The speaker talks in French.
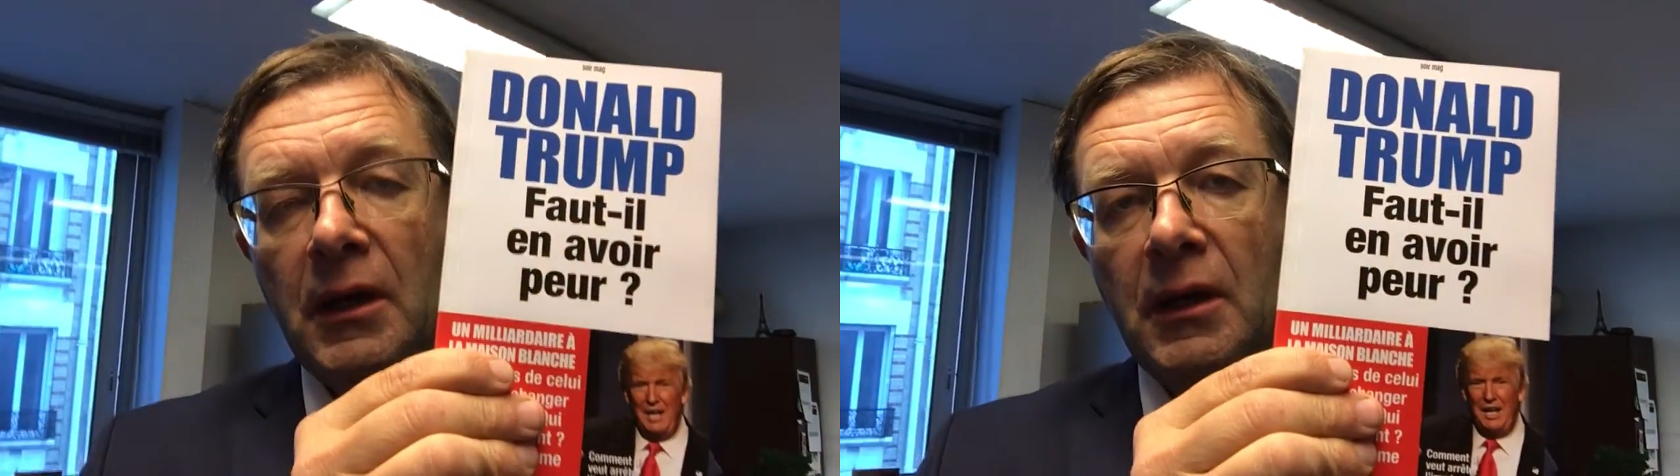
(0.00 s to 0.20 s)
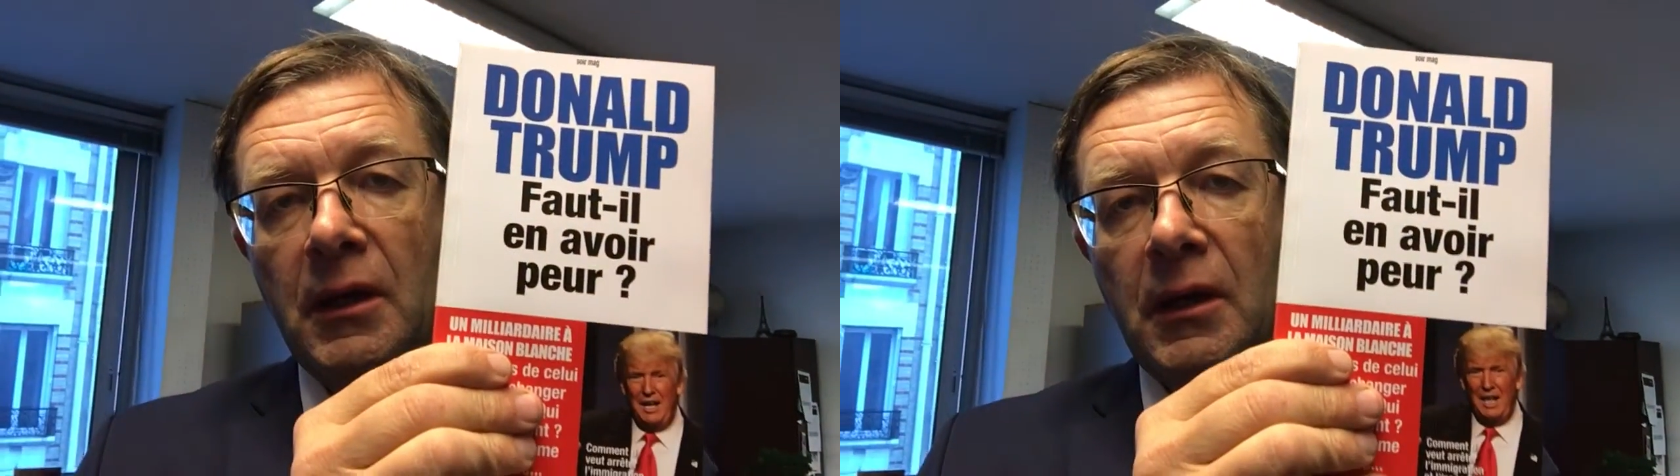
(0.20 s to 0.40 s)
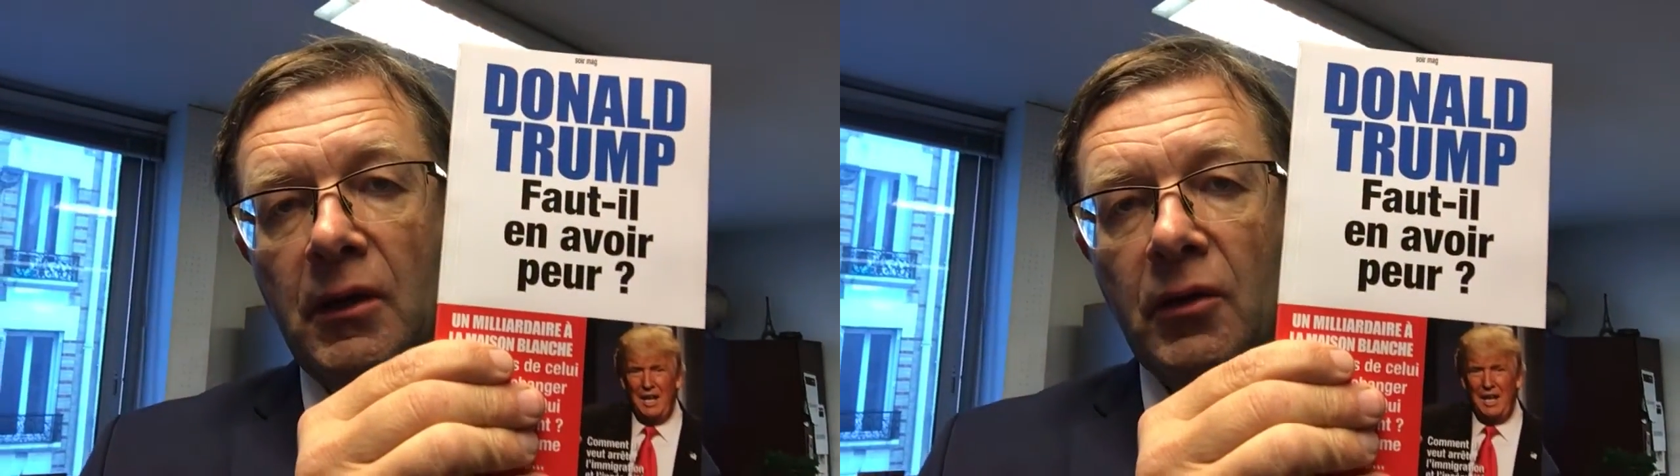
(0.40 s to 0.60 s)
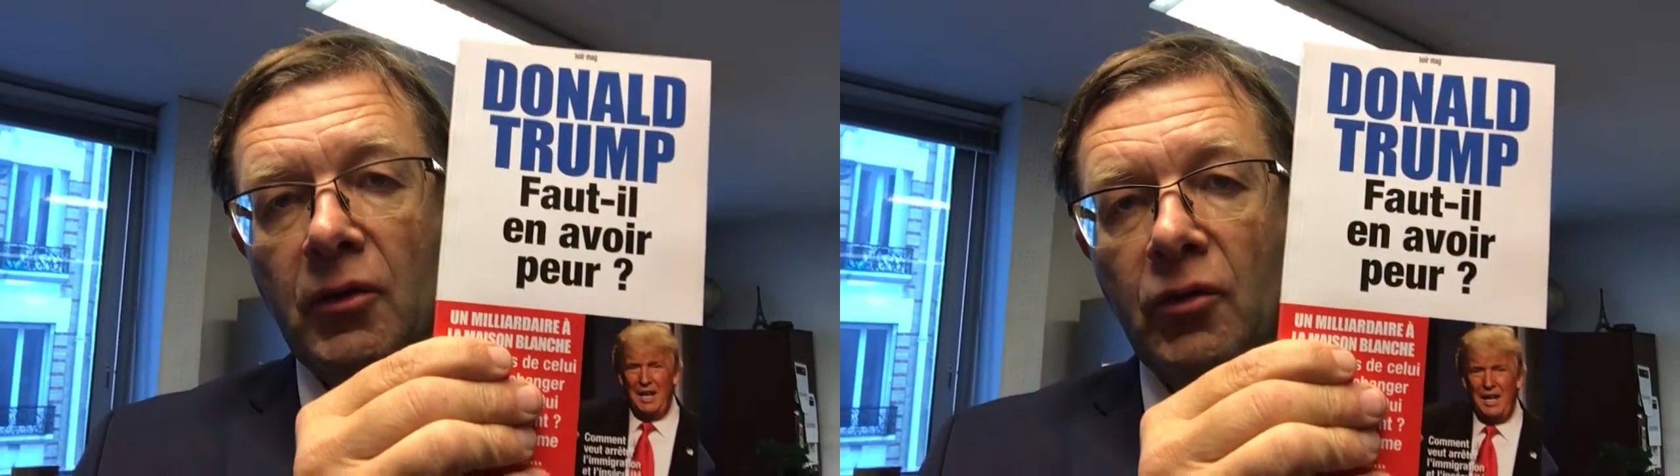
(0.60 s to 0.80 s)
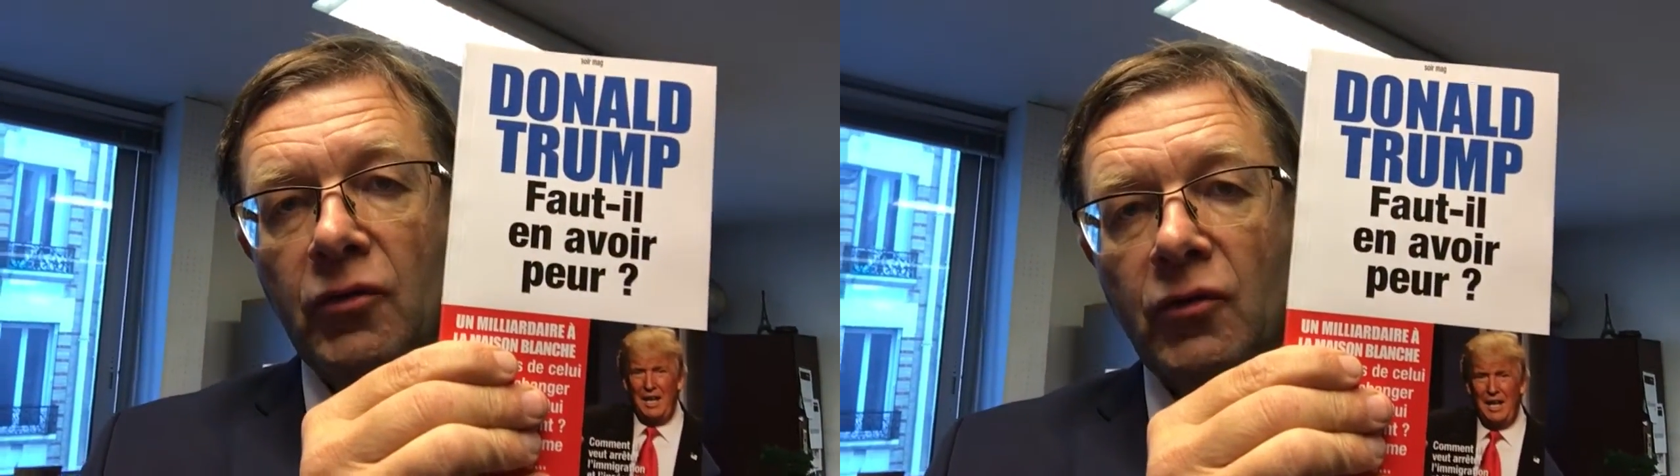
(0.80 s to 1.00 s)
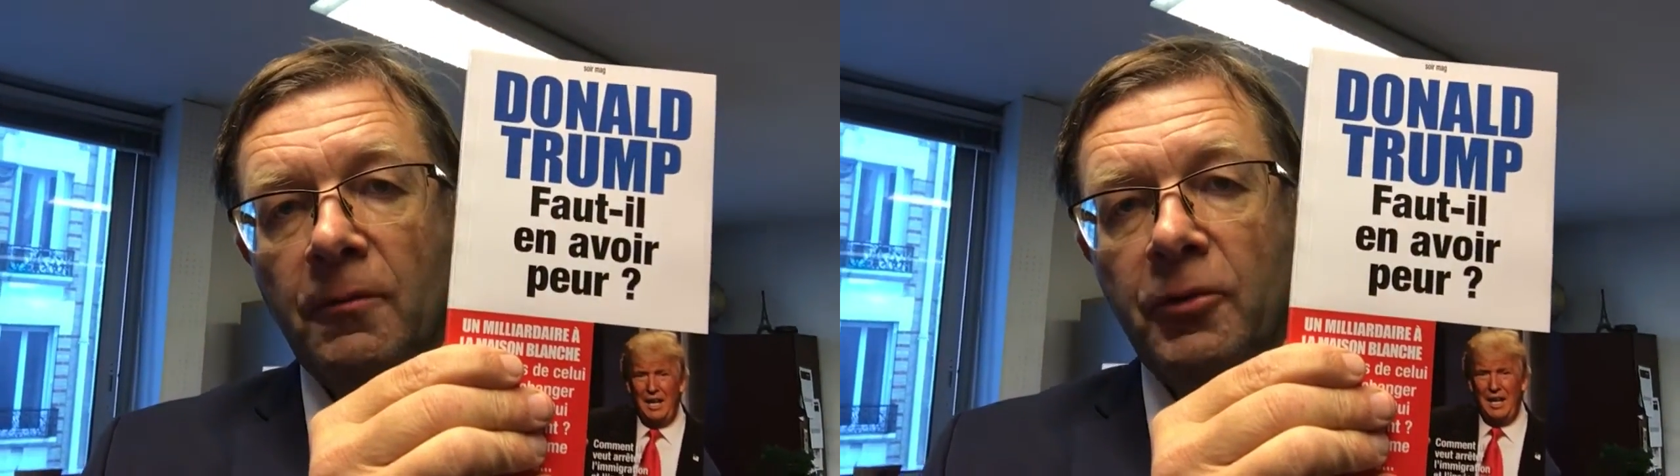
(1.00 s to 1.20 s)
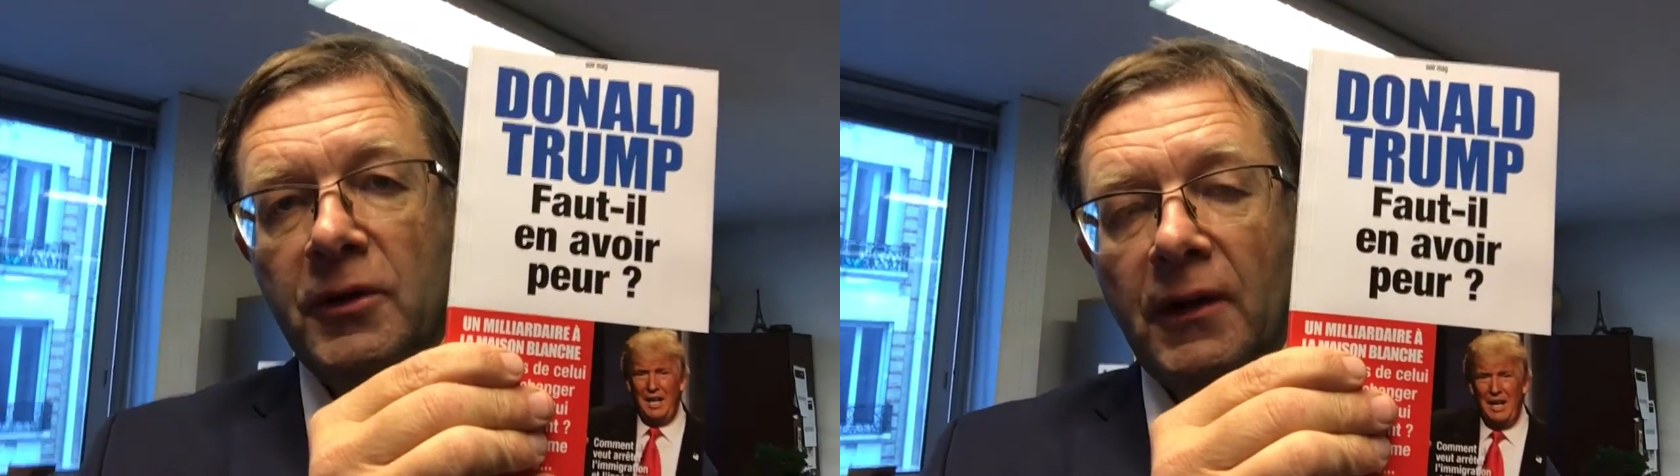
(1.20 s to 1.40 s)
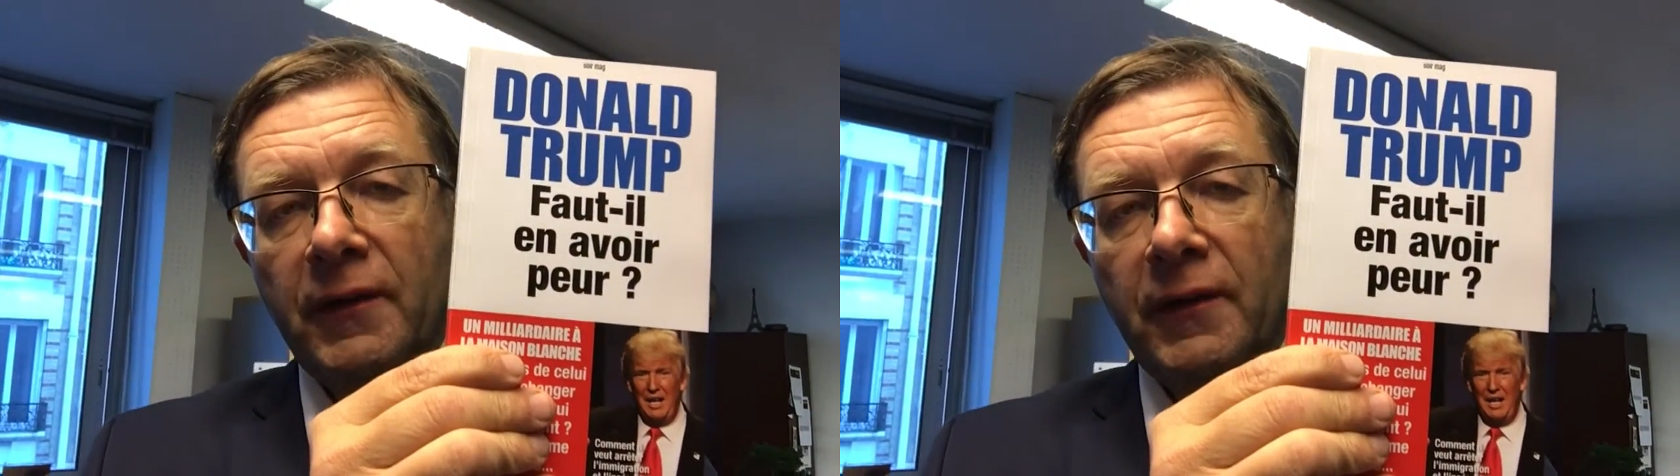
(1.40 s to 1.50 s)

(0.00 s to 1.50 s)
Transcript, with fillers: Et euh, ce qu'on peut dire,